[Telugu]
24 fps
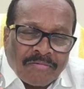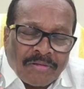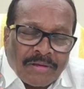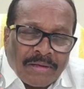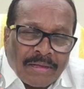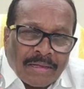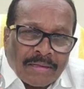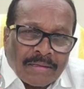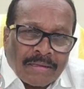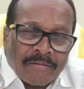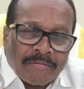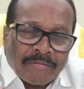
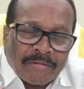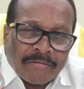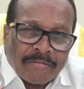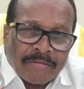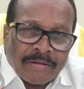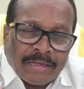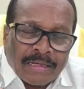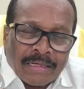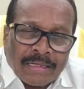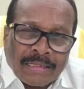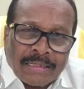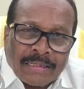ఫిర్యాదు ఎవరు
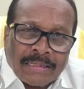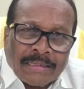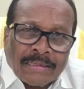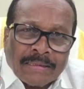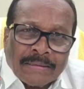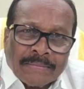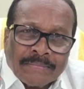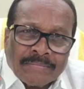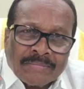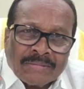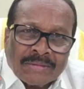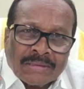ఇవ్వగలరండి
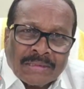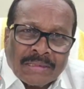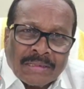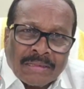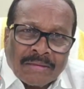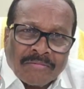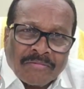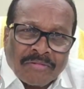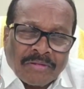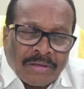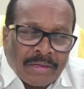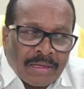
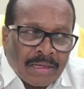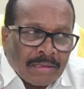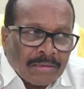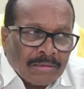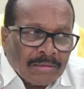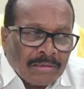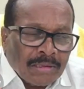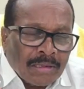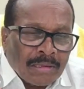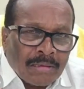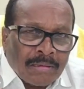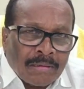
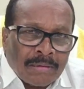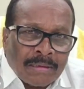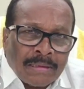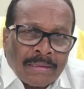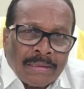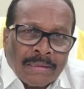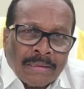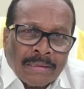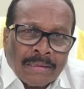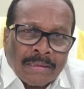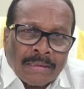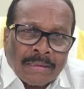
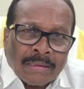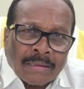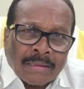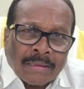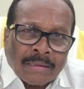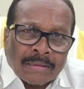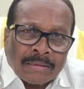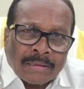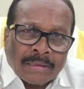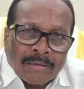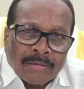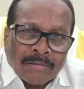ఫిర్యాదుదారులని
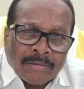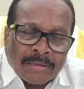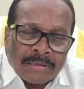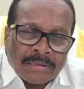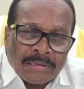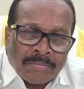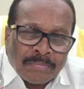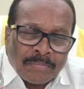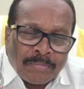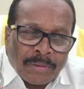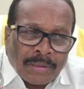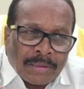
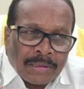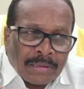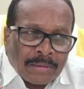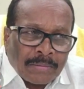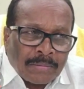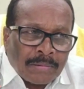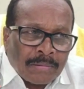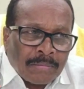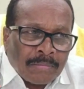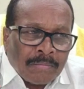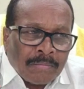తెలుగుదేశం పార్టీ